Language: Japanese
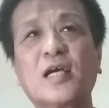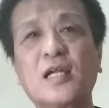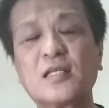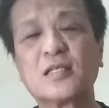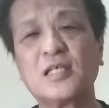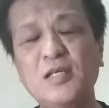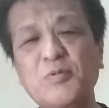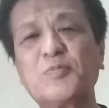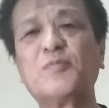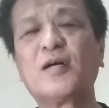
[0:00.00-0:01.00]
るだけどい
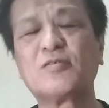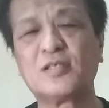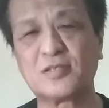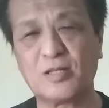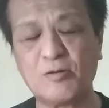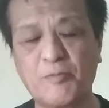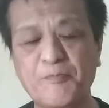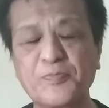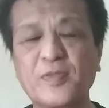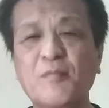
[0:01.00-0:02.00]
い部分もあるんですけど
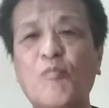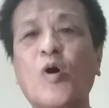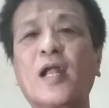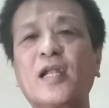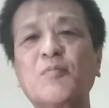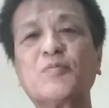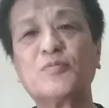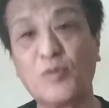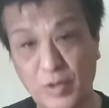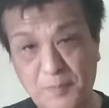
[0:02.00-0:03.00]
儲からない部
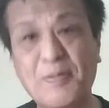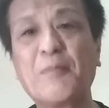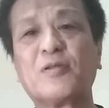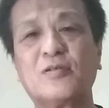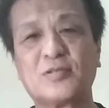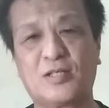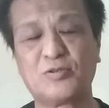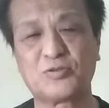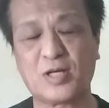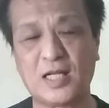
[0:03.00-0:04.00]
分もいっぱい持ってるんですあ
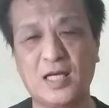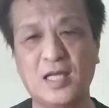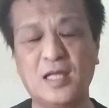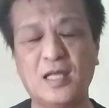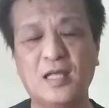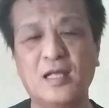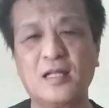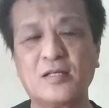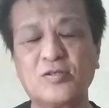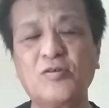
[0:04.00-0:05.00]
の人から
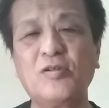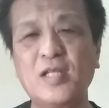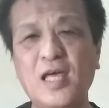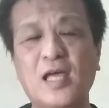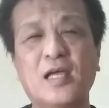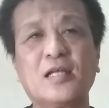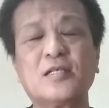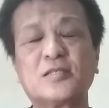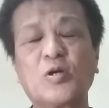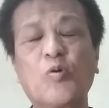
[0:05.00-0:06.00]
そういうので
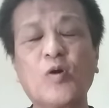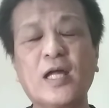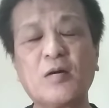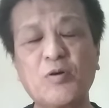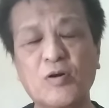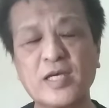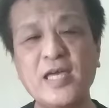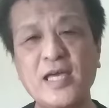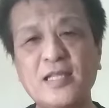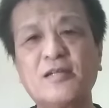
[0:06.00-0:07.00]
そこからも
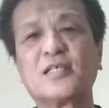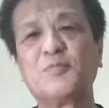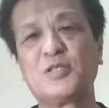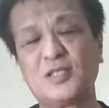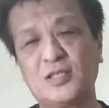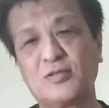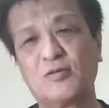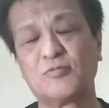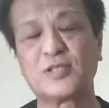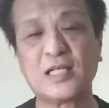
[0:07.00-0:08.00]
経営っていうのは厳しいんです
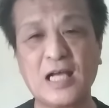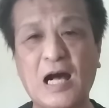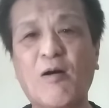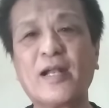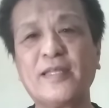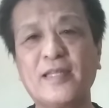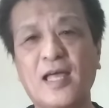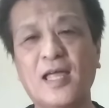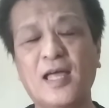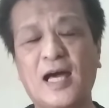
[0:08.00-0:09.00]
よ2人が合わないん
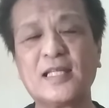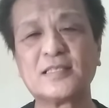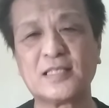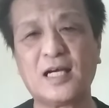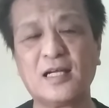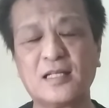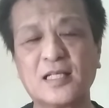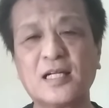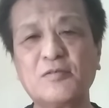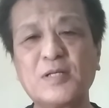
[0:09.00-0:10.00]
で話が
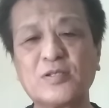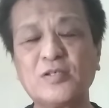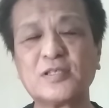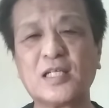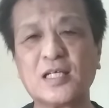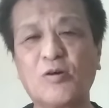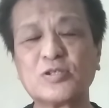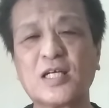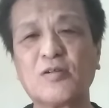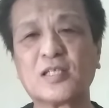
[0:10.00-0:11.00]
だからうまくいくじゃないか
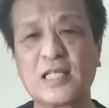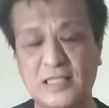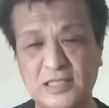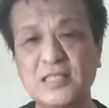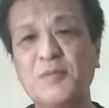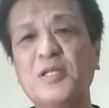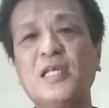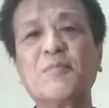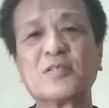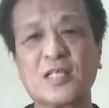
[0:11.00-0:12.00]
奥さんが正しいってみん
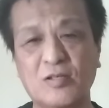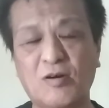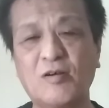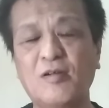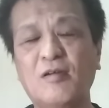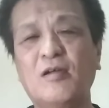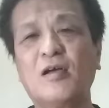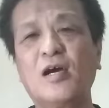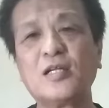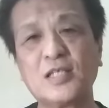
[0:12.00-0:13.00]
な言いますけど
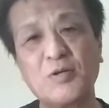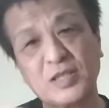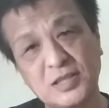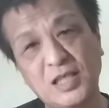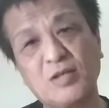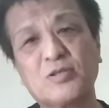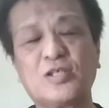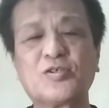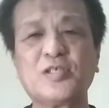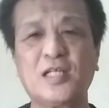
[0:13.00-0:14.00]
あじゃあ私がいなく
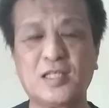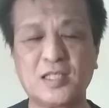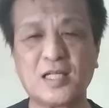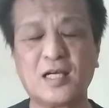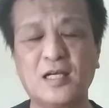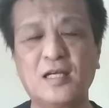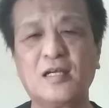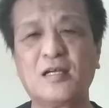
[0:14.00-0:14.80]
て1人でやってたら